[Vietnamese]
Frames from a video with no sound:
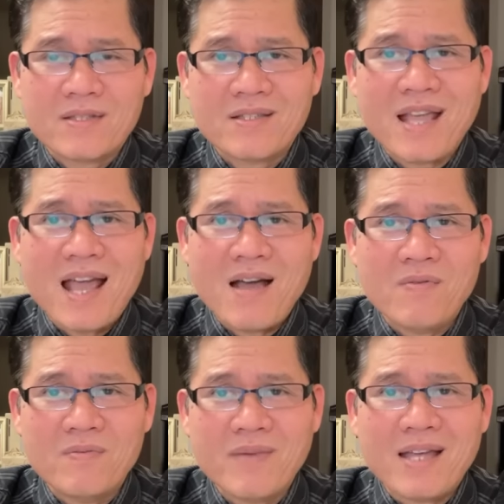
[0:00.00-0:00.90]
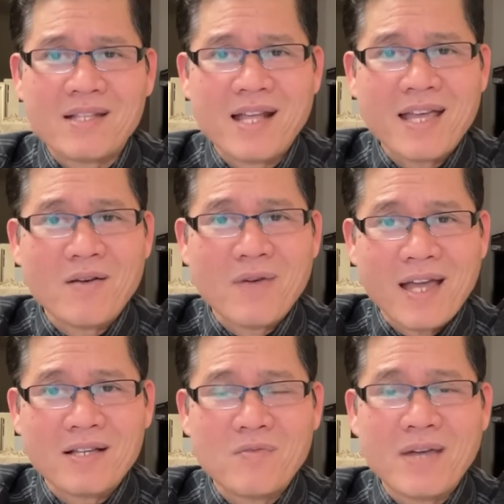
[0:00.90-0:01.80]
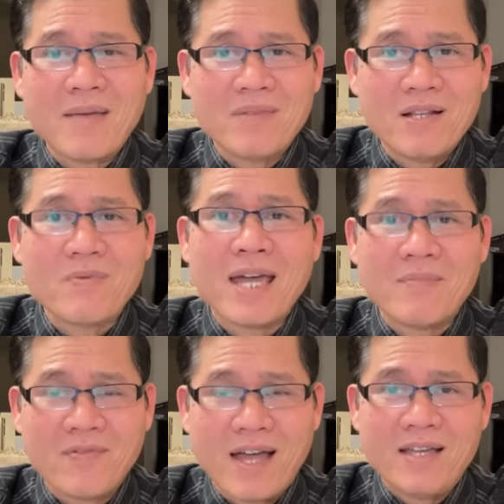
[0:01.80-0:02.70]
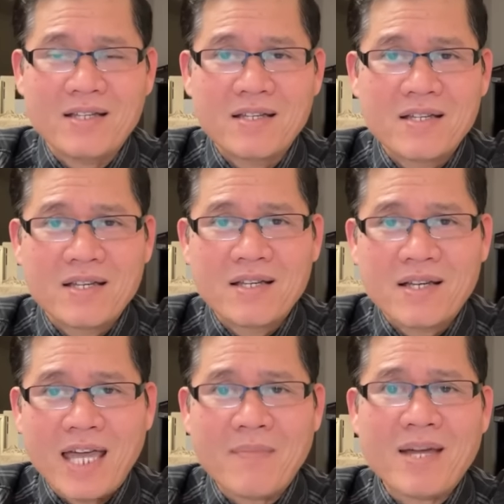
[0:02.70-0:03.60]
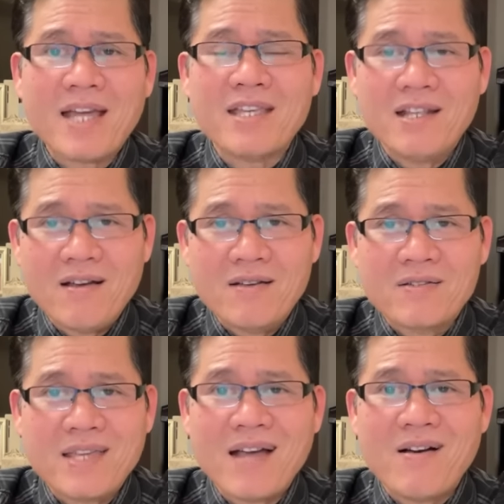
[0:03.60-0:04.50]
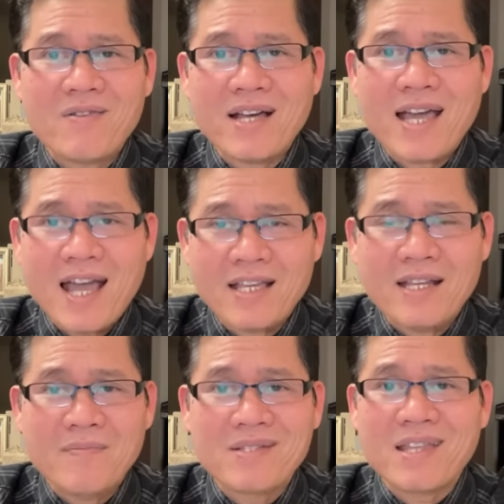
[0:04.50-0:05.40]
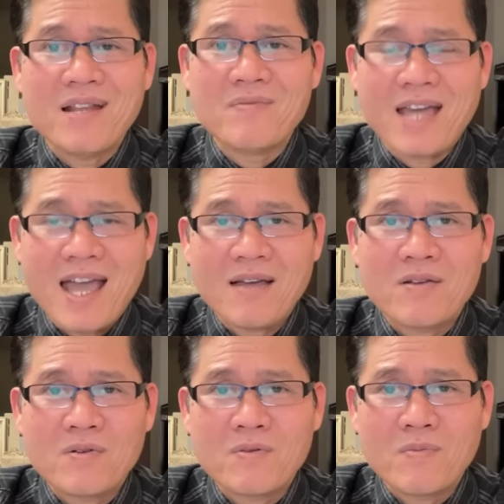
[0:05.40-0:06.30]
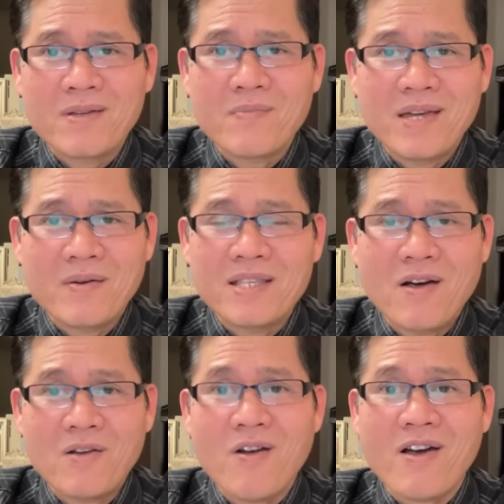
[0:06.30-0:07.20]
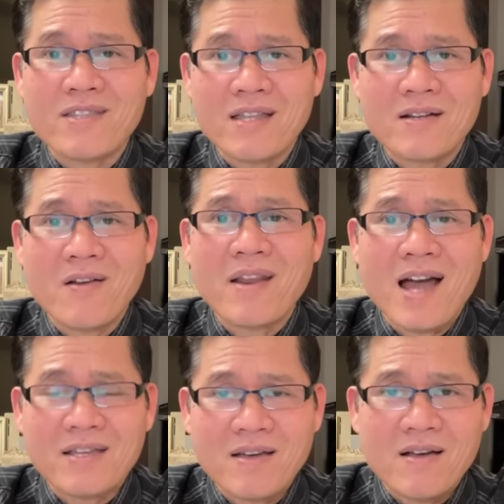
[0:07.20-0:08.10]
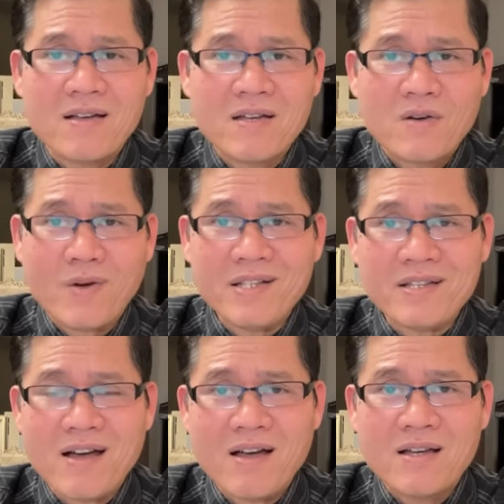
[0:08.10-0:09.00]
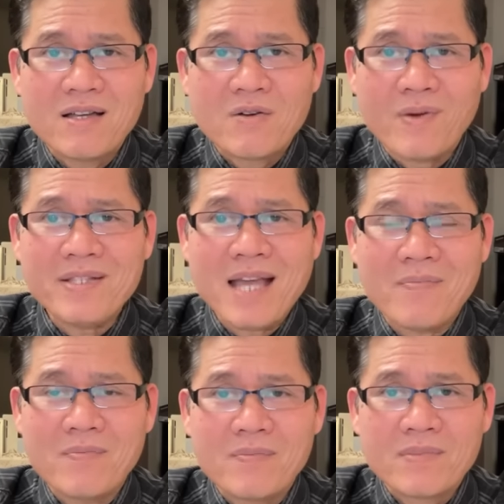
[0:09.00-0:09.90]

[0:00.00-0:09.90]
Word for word: sao mẹ ngay ông anh không em gì đó ông em thì phải em hay anh gì đó giang hồ giang hán gì đó, mượn tiền không trả bị bị vô đòi đòi nợ cho quánh cho quánh nhầm